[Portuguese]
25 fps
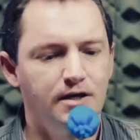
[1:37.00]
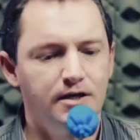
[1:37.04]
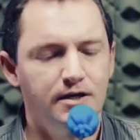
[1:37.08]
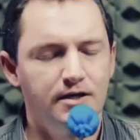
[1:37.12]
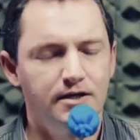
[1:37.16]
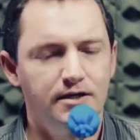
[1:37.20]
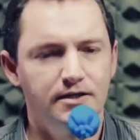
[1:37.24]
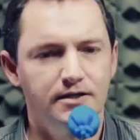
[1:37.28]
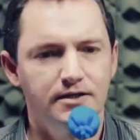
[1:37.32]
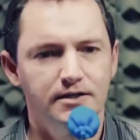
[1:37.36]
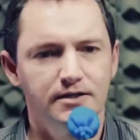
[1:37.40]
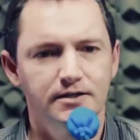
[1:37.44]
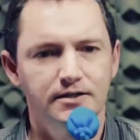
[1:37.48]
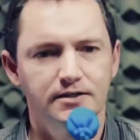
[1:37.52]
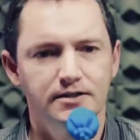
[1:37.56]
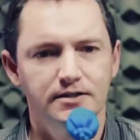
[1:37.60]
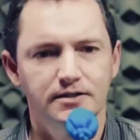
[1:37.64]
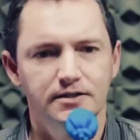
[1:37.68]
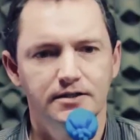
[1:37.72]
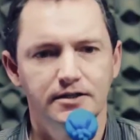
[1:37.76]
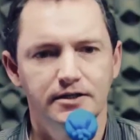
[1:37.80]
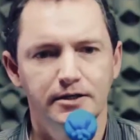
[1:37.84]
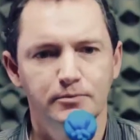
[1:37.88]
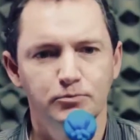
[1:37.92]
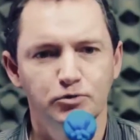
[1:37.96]

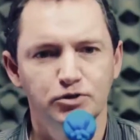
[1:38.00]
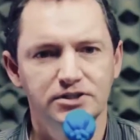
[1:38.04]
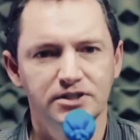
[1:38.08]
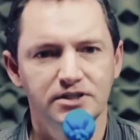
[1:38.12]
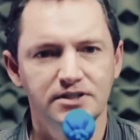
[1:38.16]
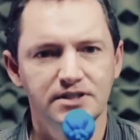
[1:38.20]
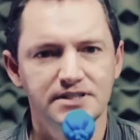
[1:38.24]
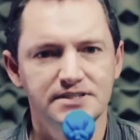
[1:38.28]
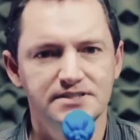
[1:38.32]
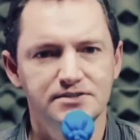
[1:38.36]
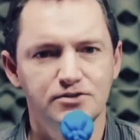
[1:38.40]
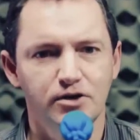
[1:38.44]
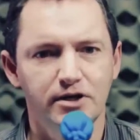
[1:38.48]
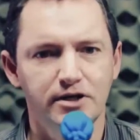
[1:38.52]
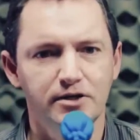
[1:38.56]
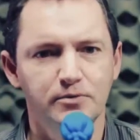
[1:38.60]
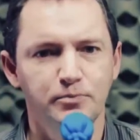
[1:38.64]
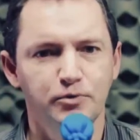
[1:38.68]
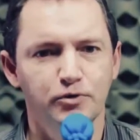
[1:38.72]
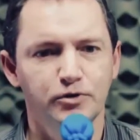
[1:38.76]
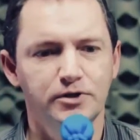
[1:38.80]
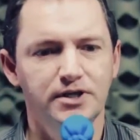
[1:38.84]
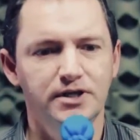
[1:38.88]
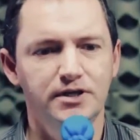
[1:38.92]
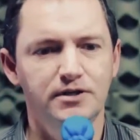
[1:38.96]
Uh, remontando a história um
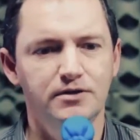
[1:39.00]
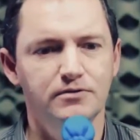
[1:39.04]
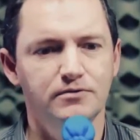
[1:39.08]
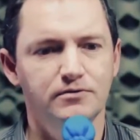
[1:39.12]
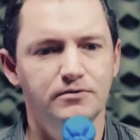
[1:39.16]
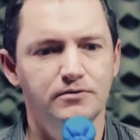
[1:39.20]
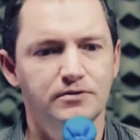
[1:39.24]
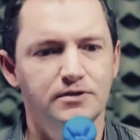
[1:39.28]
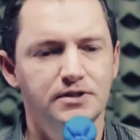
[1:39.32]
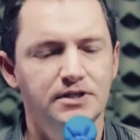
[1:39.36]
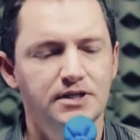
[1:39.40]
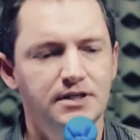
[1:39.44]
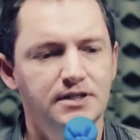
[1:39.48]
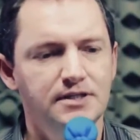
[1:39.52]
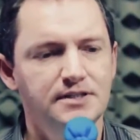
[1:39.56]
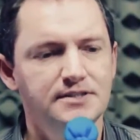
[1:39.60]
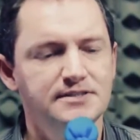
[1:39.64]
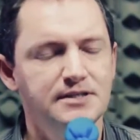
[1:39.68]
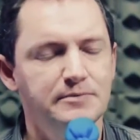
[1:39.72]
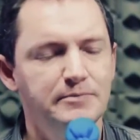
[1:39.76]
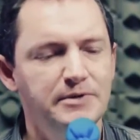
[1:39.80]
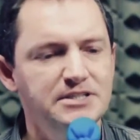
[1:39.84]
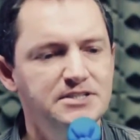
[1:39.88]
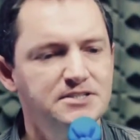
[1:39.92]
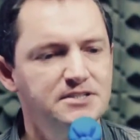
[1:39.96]
pouquinho,
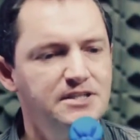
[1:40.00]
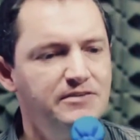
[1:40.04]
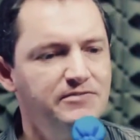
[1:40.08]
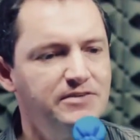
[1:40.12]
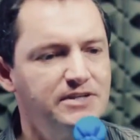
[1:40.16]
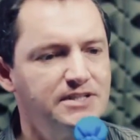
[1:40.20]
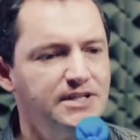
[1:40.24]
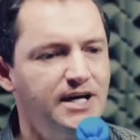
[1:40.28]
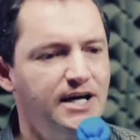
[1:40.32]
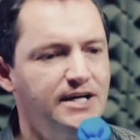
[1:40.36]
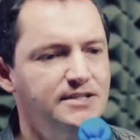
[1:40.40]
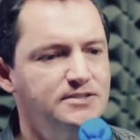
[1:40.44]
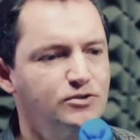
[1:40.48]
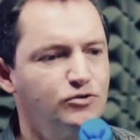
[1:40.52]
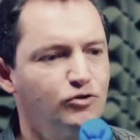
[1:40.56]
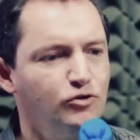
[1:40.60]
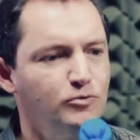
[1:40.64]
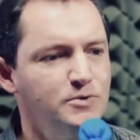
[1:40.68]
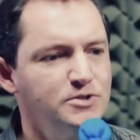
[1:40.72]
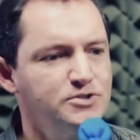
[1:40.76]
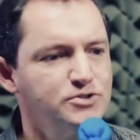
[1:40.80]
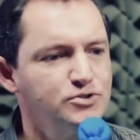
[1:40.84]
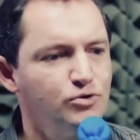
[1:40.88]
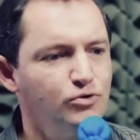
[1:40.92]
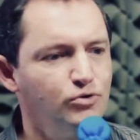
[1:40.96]
inicialmente, na verdade,
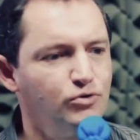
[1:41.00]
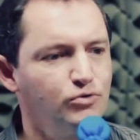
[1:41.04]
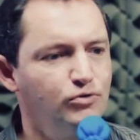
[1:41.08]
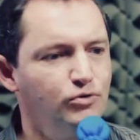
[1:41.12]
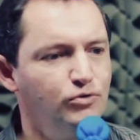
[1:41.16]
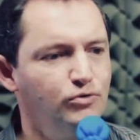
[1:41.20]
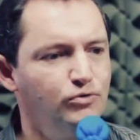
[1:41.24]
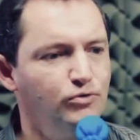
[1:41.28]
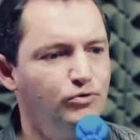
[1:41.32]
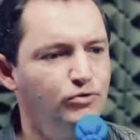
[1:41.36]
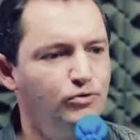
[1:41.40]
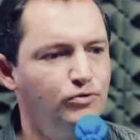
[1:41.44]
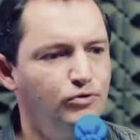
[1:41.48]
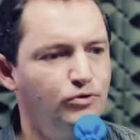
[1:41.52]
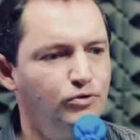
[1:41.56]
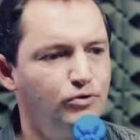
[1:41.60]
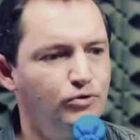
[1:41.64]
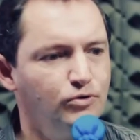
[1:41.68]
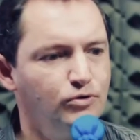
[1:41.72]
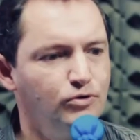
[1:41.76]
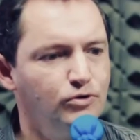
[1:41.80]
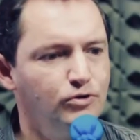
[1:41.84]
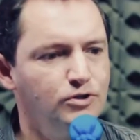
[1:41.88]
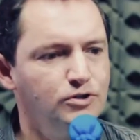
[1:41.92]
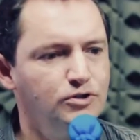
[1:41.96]
começou com
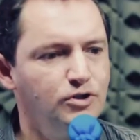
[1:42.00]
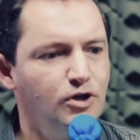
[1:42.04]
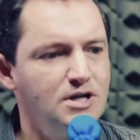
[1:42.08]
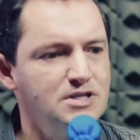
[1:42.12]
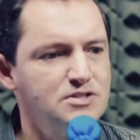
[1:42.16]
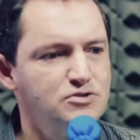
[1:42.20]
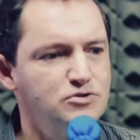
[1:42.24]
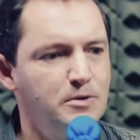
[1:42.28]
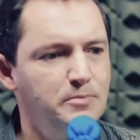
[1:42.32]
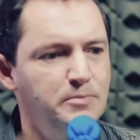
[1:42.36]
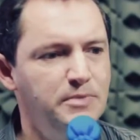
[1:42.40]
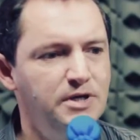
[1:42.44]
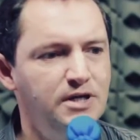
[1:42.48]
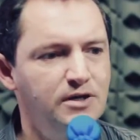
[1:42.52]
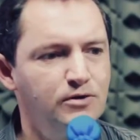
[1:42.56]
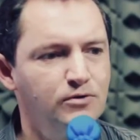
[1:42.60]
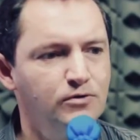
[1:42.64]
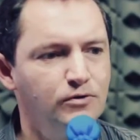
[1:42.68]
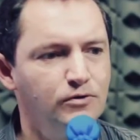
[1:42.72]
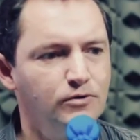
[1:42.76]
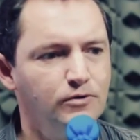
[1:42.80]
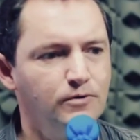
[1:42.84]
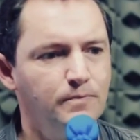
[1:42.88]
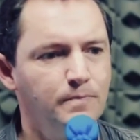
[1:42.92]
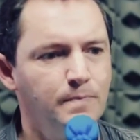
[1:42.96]
o nosso
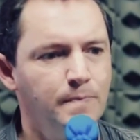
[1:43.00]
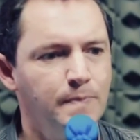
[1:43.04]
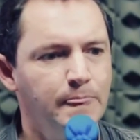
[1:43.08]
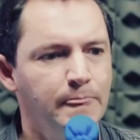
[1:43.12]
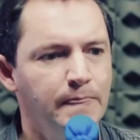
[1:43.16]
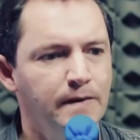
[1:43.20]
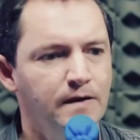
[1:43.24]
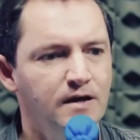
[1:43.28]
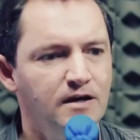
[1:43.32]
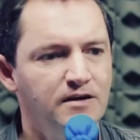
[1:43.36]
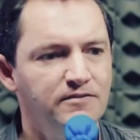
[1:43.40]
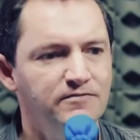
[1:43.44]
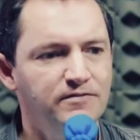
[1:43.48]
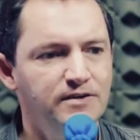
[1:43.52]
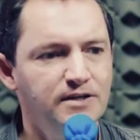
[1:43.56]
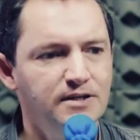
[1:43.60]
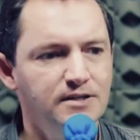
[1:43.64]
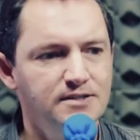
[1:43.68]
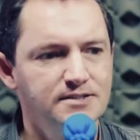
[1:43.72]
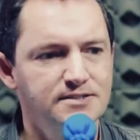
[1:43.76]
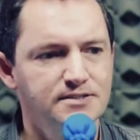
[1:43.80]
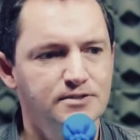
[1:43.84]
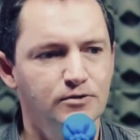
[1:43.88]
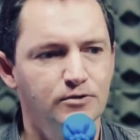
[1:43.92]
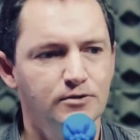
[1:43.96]
amigo
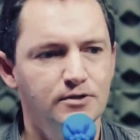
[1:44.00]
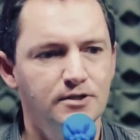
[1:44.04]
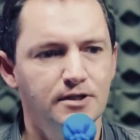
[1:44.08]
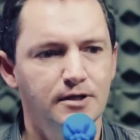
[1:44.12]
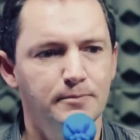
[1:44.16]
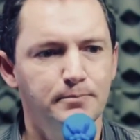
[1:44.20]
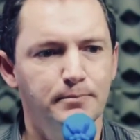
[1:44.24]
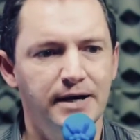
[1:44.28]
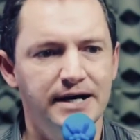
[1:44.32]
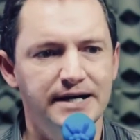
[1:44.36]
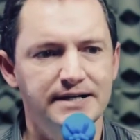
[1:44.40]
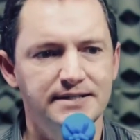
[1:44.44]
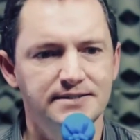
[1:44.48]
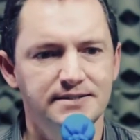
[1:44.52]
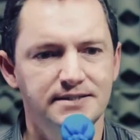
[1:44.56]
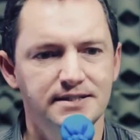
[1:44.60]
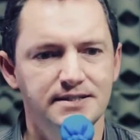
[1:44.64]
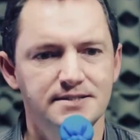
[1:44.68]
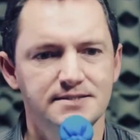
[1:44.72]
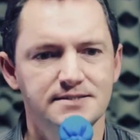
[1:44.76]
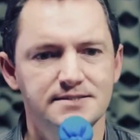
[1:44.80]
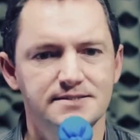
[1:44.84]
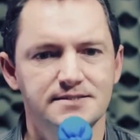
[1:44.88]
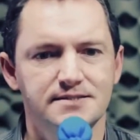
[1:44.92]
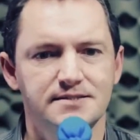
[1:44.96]
Wilson
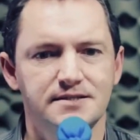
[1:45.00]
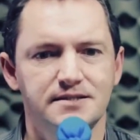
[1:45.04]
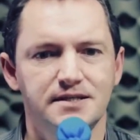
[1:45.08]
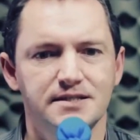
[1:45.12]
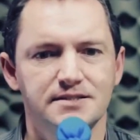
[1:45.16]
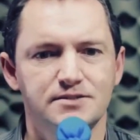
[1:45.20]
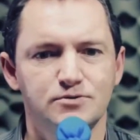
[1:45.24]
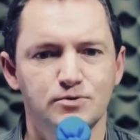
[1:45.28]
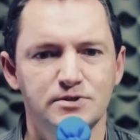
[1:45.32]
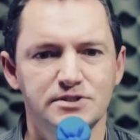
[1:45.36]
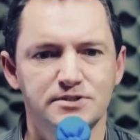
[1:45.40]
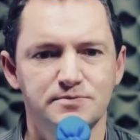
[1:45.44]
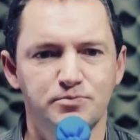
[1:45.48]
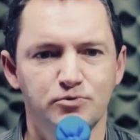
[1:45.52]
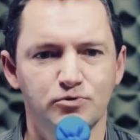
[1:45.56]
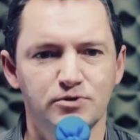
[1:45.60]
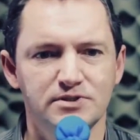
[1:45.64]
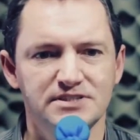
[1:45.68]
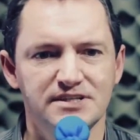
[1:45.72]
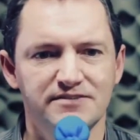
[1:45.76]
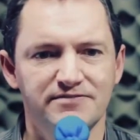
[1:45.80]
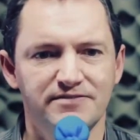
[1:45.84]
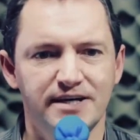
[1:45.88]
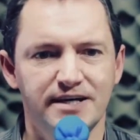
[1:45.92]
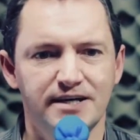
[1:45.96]
Martens e a sua
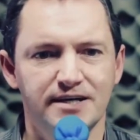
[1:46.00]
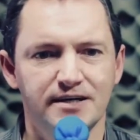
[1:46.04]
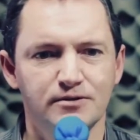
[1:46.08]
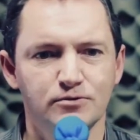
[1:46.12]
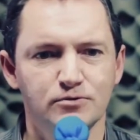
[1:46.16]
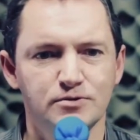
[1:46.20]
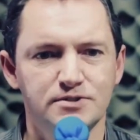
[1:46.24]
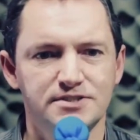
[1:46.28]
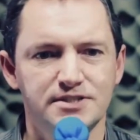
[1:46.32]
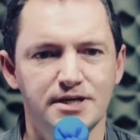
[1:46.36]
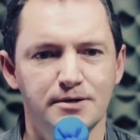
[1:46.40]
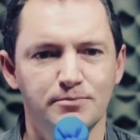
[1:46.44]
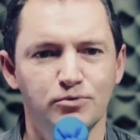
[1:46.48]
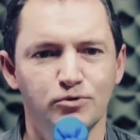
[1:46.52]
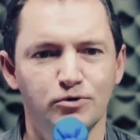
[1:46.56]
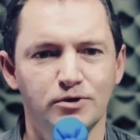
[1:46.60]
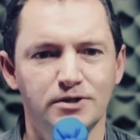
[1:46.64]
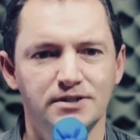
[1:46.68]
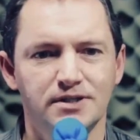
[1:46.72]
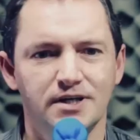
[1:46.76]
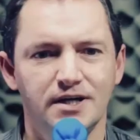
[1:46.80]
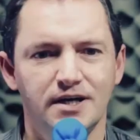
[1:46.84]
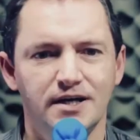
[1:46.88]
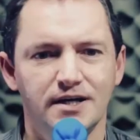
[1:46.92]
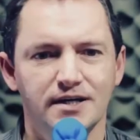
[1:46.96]
esposa Vera Lúcia Bon,
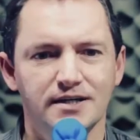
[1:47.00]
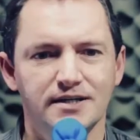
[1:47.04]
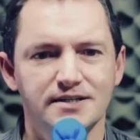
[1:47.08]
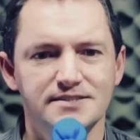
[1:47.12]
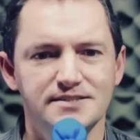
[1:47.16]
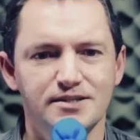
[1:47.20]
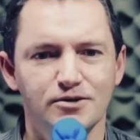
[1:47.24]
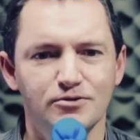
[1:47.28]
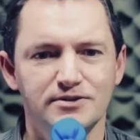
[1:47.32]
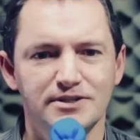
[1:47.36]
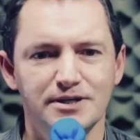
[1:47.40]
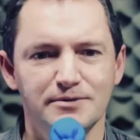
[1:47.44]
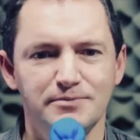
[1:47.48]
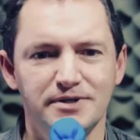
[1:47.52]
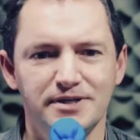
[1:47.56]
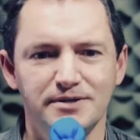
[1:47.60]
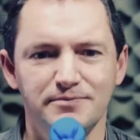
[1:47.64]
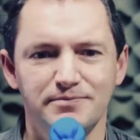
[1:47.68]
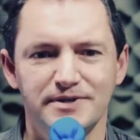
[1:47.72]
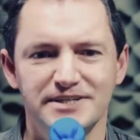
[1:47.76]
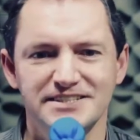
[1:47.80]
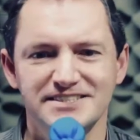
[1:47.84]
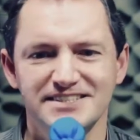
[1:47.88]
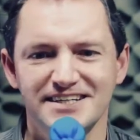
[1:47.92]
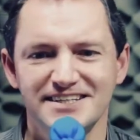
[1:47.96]
que estão também
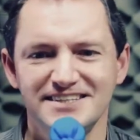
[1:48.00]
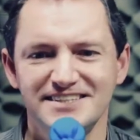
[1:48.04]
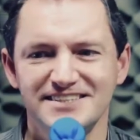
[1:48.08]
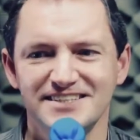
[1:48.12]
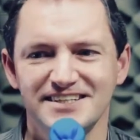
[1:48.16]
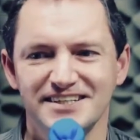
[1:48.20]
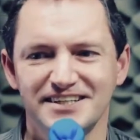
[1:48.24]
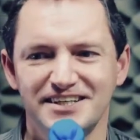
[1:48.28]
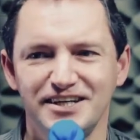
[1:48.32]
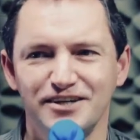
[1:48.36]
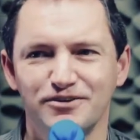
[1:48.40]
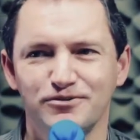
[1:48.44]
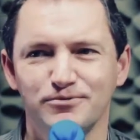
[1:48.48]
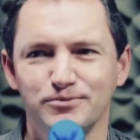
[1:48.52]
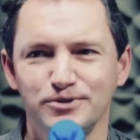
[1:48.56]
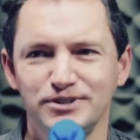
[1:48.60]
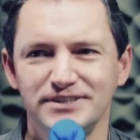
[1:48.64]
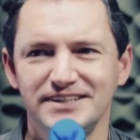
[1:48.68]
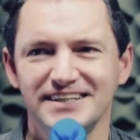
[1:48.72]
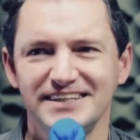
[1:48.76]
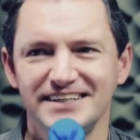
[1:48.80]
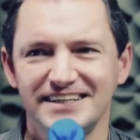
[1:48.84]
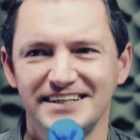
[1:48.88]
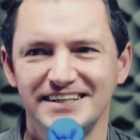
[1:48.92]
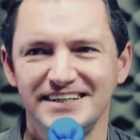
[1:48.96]
presentes aqui com
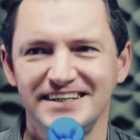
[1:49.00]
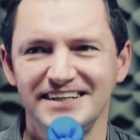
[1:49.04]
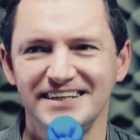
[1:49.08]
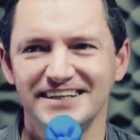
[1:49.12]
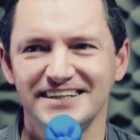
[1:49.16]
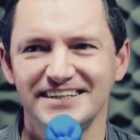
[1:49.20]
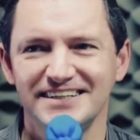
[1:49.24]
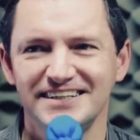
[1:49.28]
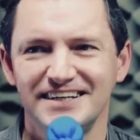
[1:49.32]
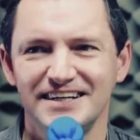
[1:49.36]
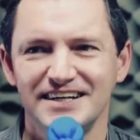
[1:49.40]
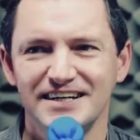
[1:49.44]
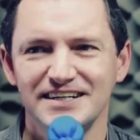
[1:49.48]
muita alegria.